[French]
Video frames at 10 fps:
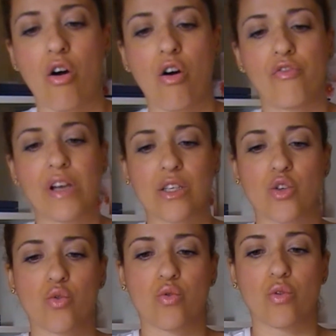en
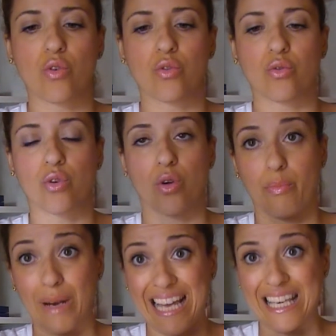version euh, donc
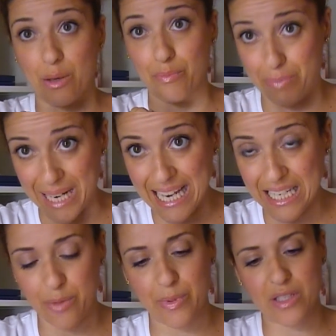black
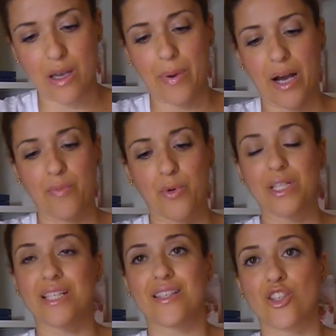black parce qu'apparemment
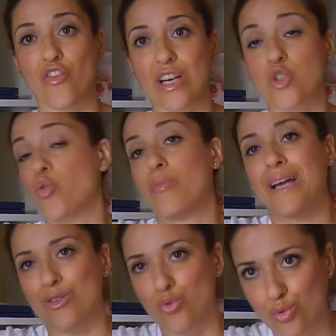il existe en version
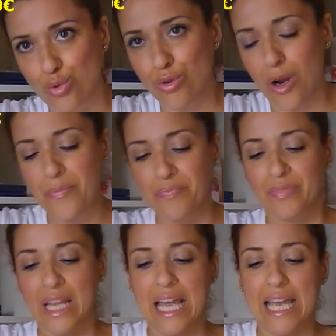black tout court
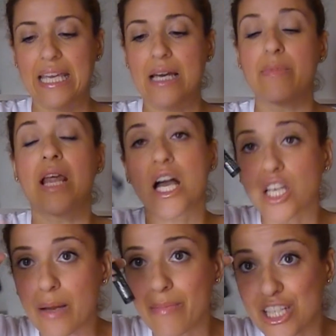et
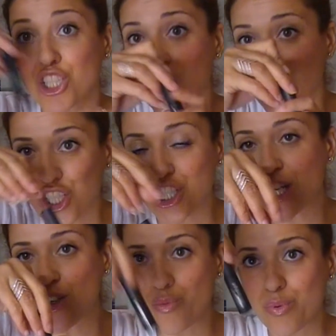elle m'a
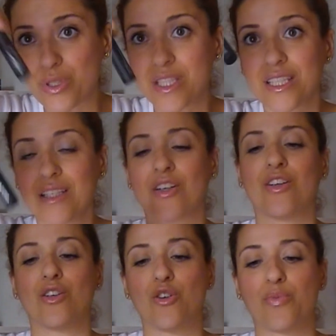cherché le petit,
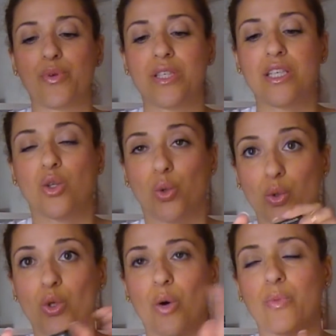euh, le petit
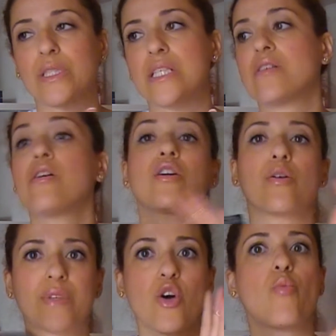truc en me disant
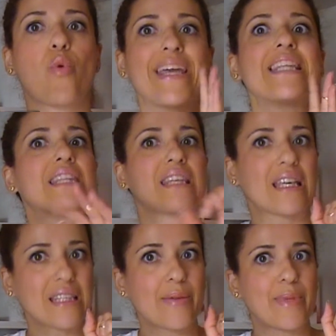comme ça au moins il est
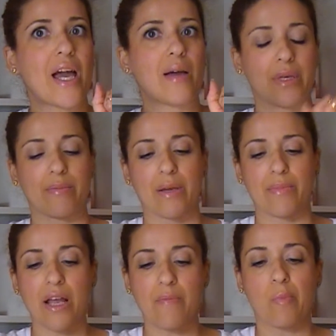très très bien bien bien
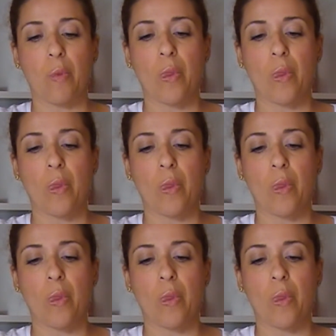bien